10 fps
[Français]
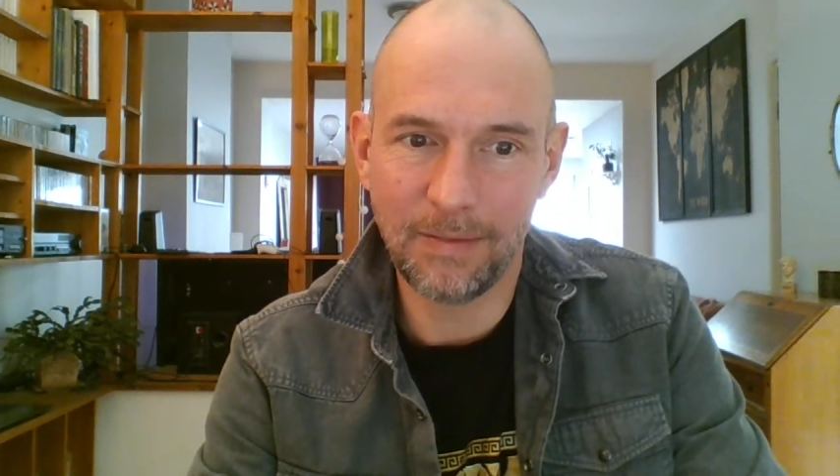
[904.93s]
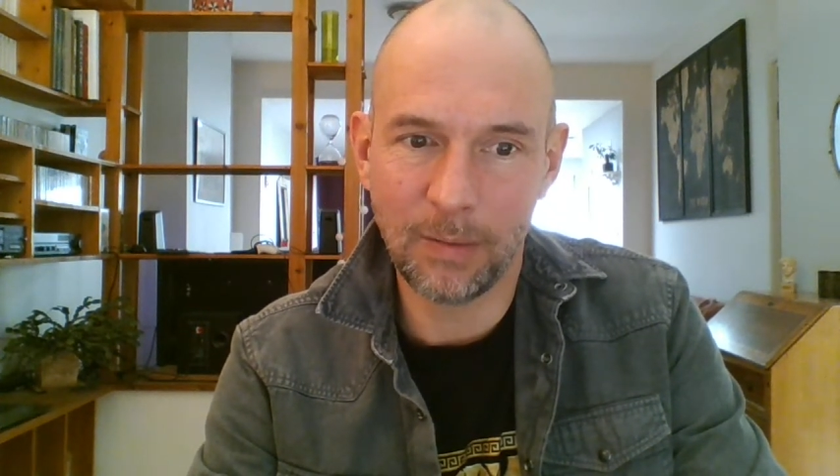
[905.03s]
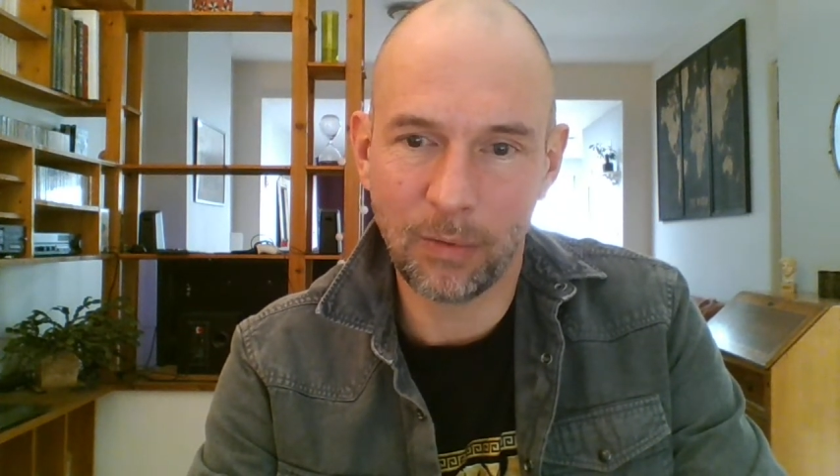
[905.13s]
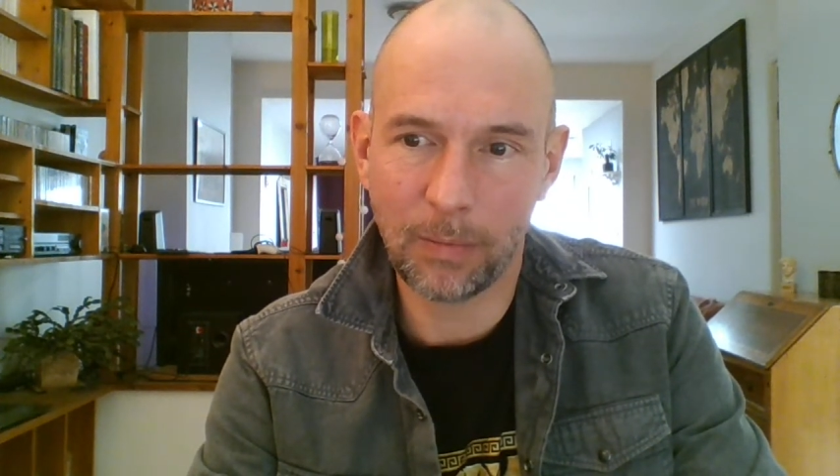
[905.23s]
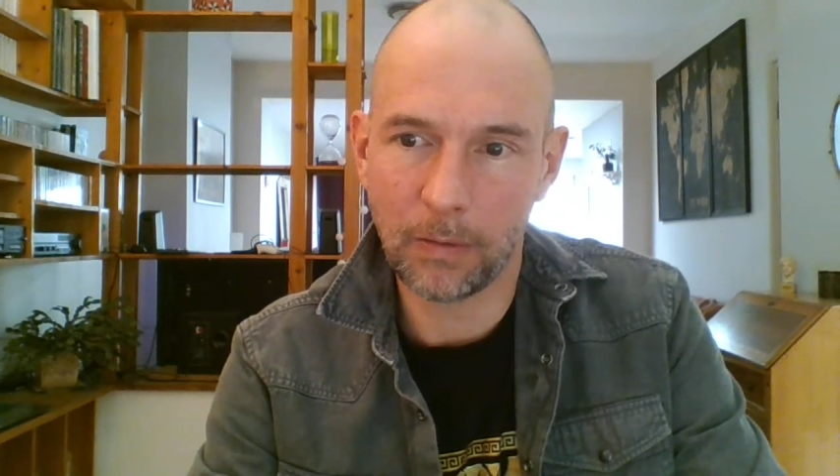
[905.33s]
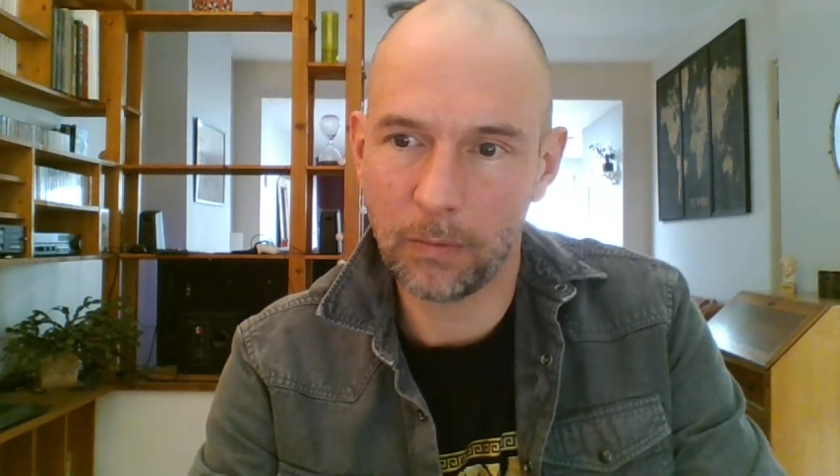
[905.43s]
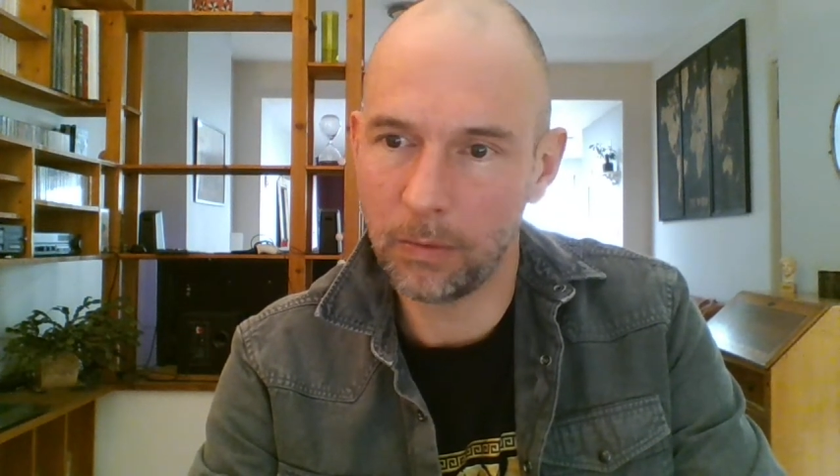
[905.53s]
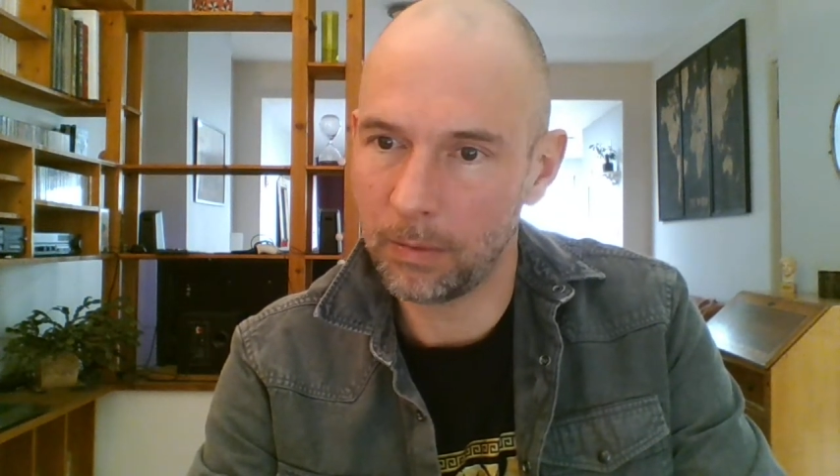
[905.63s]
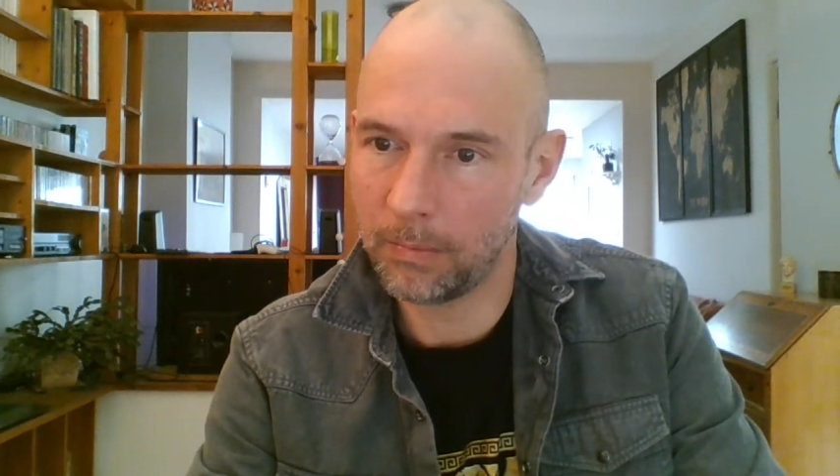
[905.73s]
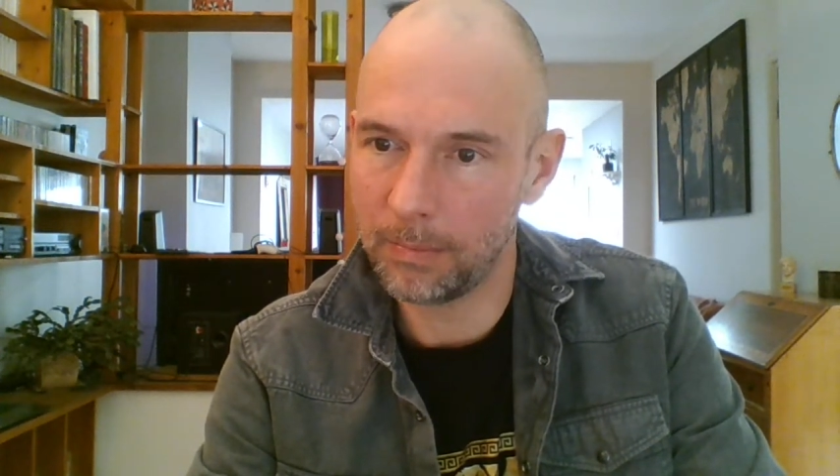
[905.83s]
événements bien
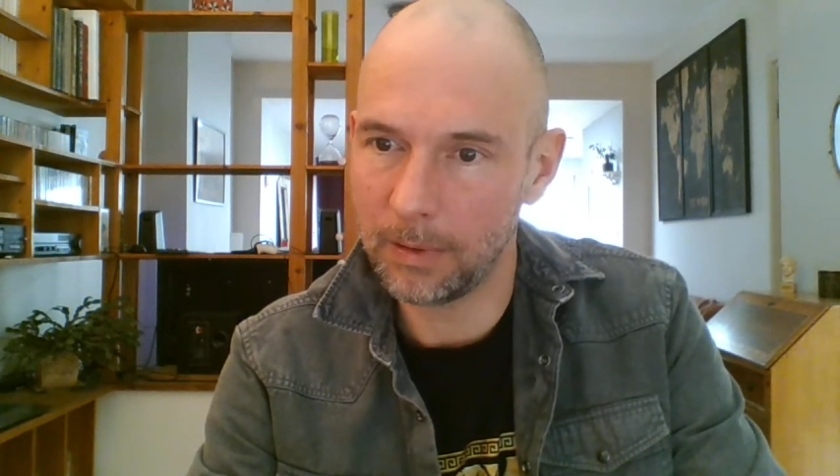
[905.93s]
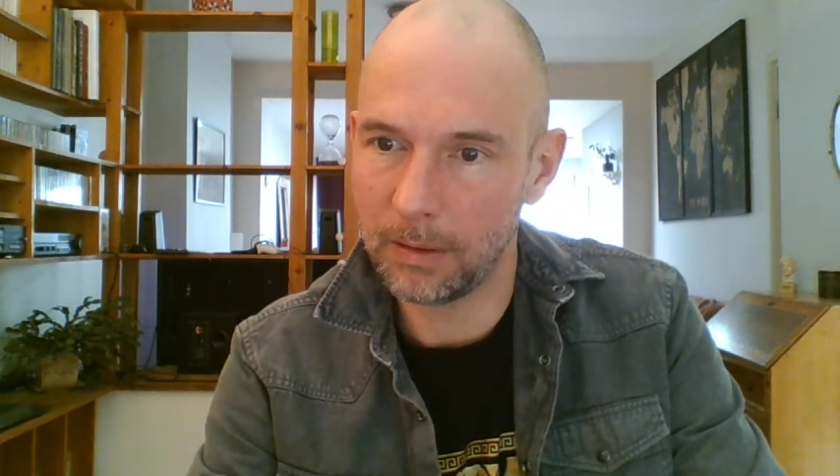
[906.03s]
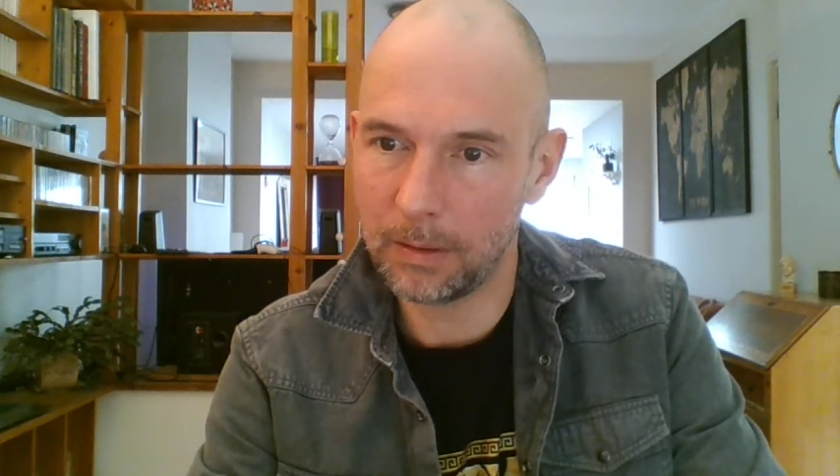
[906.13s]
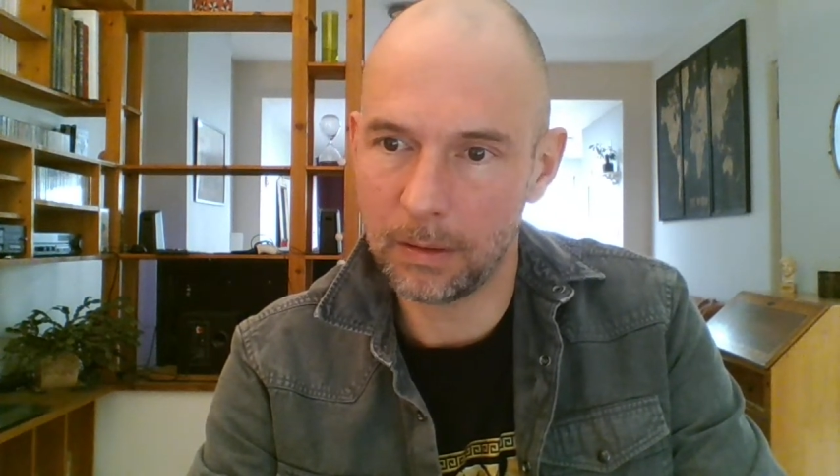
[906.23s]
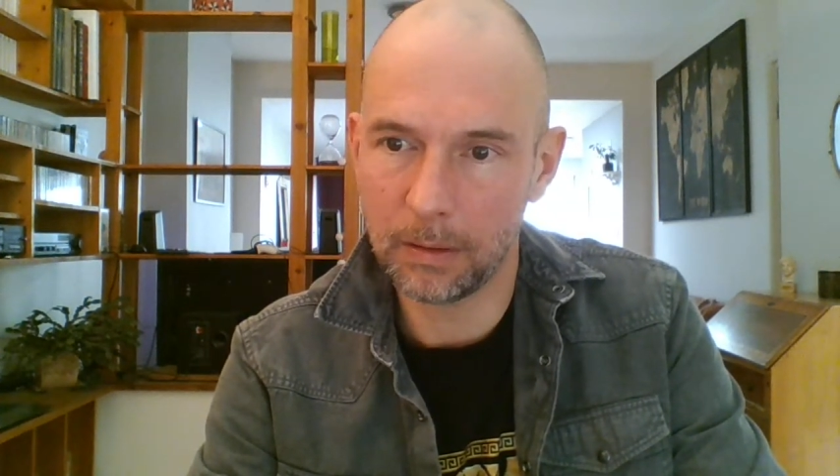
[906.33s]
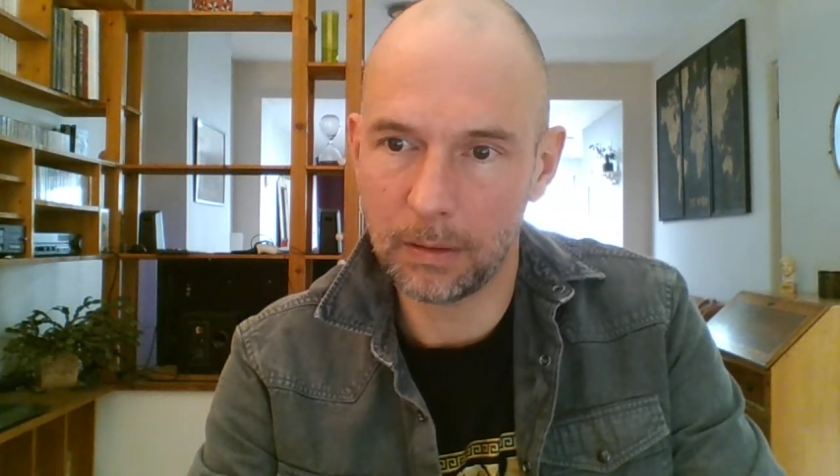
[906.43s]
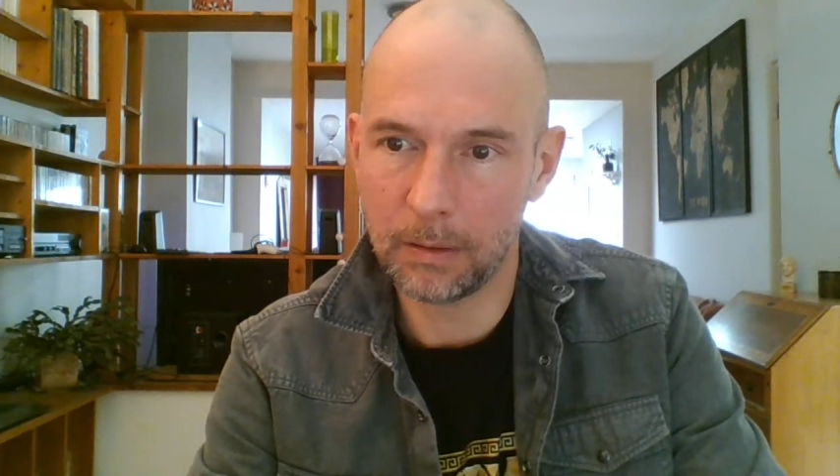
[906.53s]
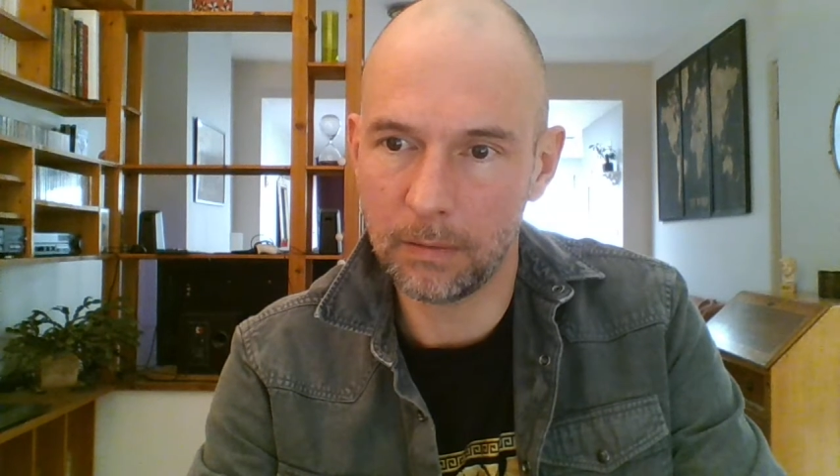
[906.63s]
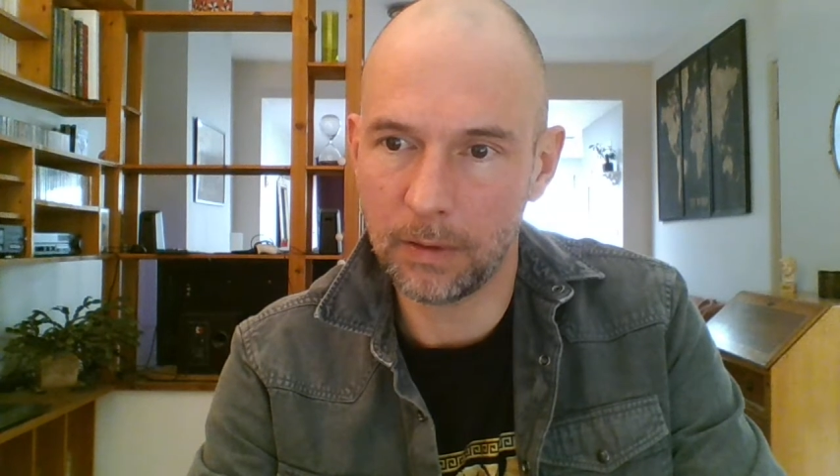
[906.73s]
sûr, mais euh,